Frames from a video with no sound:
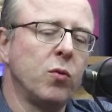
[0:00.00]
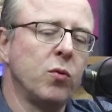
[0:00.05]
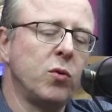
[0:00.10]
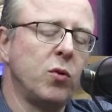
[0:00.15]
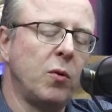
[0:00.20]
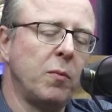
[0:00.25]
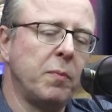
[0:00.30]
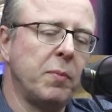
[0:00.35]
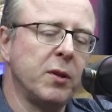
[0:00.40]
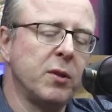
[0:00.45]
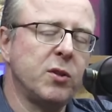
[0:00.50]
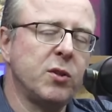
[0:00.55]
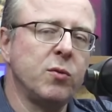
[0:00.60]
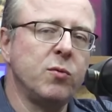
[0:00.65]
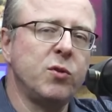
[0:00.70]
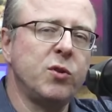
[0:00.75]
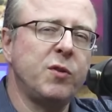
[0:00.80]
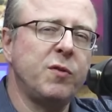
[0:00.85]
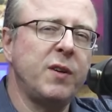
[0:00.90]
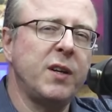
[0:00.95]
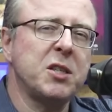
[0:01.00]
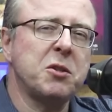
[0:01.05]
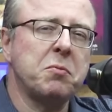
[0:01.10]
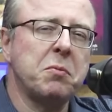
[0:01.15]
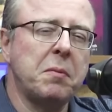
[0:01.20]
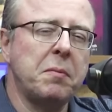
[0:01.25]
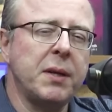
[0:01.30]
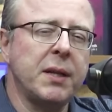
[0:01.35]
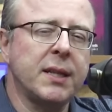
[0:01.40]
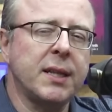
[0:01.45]
o Dom Pedro II tivesse
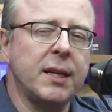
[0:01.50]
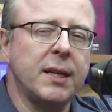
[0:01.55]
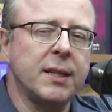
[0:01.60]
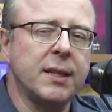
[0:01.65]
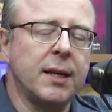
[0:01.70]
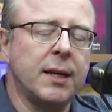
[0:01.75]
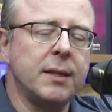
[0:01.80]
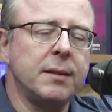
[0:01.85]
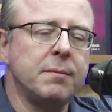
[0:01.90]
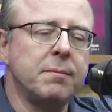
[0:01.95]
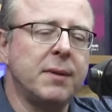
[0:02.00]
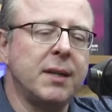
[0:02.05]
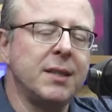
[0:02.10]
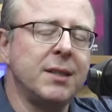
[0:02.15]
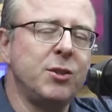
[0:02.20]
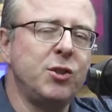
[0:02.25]
uma mentalidade mais